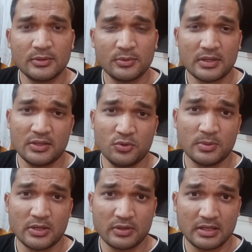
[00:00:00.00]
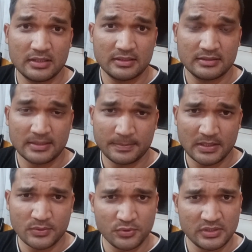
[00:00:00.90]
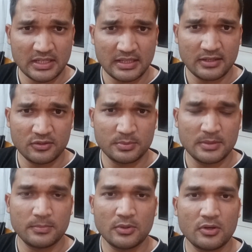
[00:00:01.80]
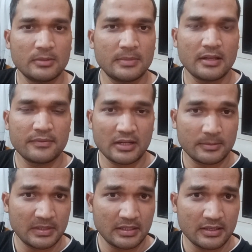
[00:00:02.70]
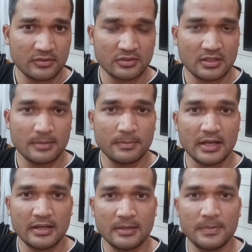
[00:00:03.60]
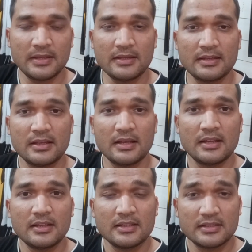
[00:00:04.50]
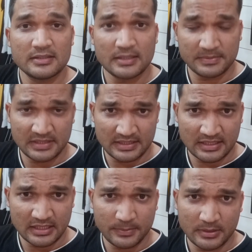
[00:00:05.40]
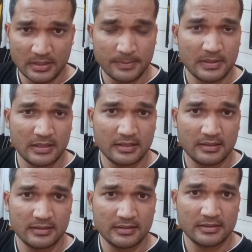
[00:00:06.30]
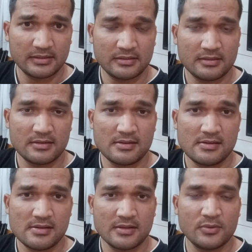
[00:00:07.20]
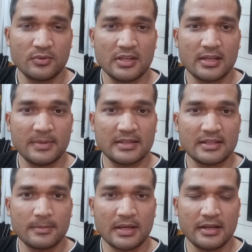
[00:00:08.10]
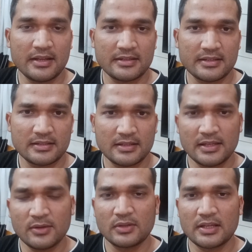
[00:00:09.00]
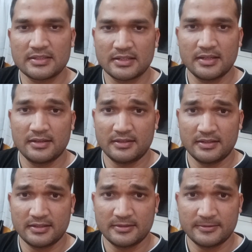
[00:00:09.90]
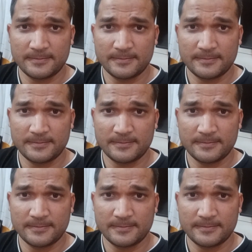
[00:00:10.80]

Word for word: तो हर युवा का सपना टूट जाता है उस पर बहुत बड़ा इफेक्ट पड़ता है उसका माइंड पे सबसे ज़्यादा प्रभाव पड़ता है क्योंकि हमेशा माइंड एक जैसा नहीं होता स्टडी करने का